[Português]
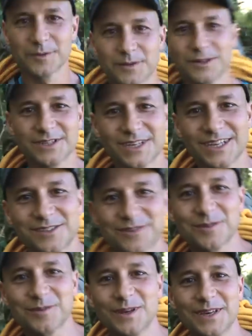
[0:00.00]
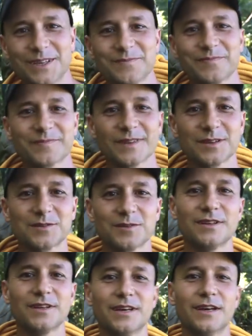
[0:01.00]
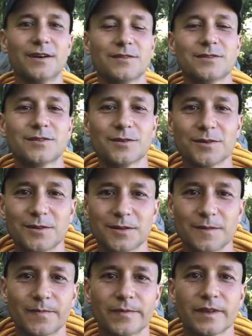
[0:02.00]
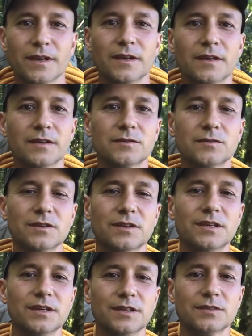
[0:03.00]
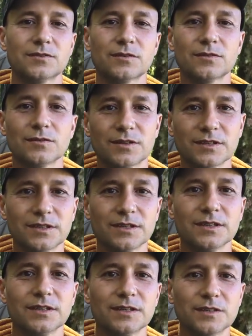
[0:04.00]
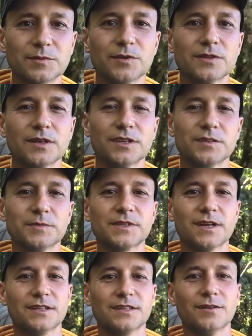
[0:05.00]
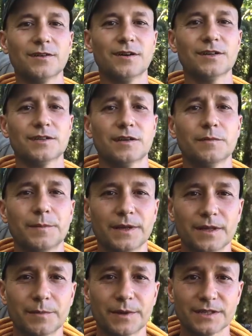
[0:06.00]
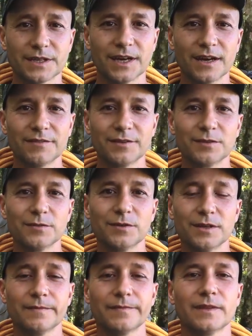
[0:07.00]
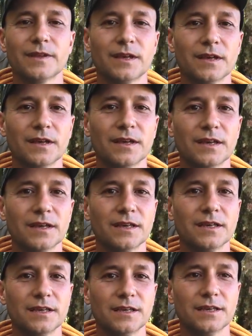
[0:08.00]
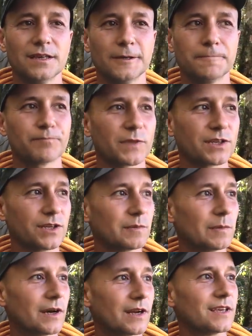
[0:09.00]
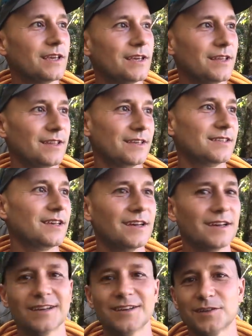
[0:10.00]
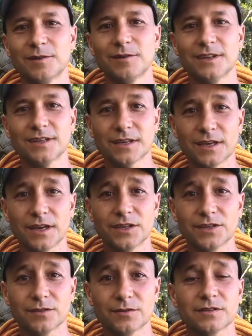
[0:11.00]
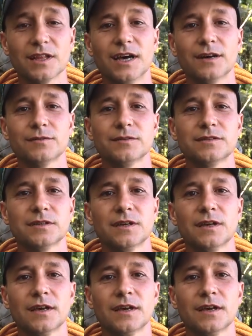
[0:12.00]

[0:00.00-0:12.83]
Oi, gente, tudo bem? Eu sou o Daniel, sou Sou guia e instrutor de, de montanhismo escalado em rocha pela empresa Garra Aventura. E a gente mora aqui nessa região linda que é a região dos lagos,